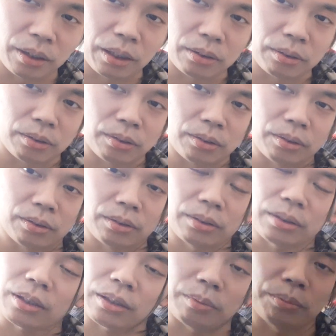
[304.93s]
あのー、
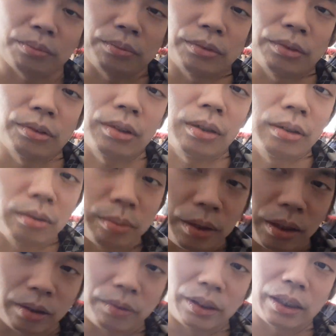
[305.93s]
なんか、音楽
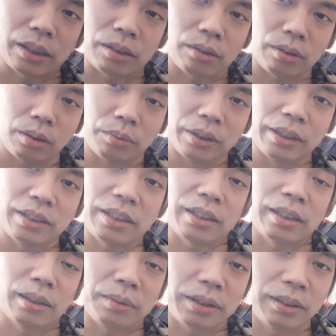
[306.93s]
番組に出た時もいじら
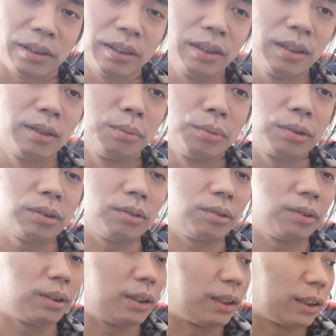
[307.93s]
れてました。無
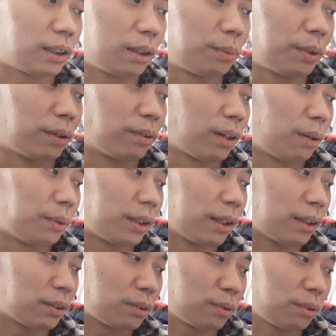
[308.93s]
口が喋るな、みた
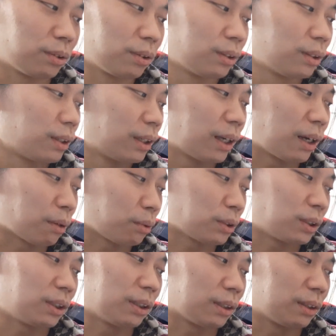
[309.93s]
いな、ちょっと、やや
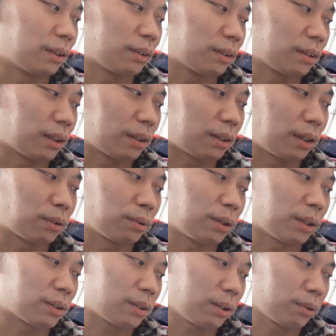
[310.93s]
こしい担当
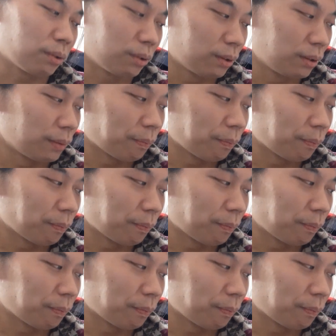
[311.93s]
なんですけど。